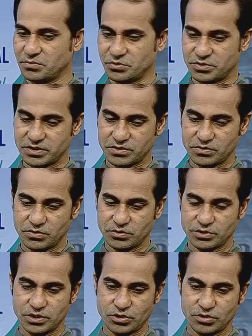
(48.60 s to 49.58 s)

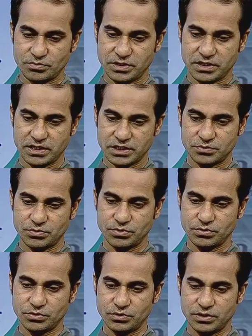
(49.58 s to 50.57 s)
পত্রিকাগুলো শিরোনাম দেখে আসবো
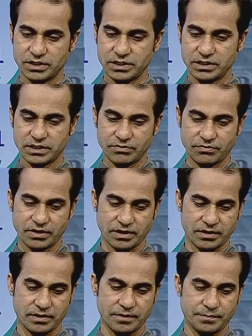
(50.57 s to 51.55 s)
দৈনিক ইত্তেফাক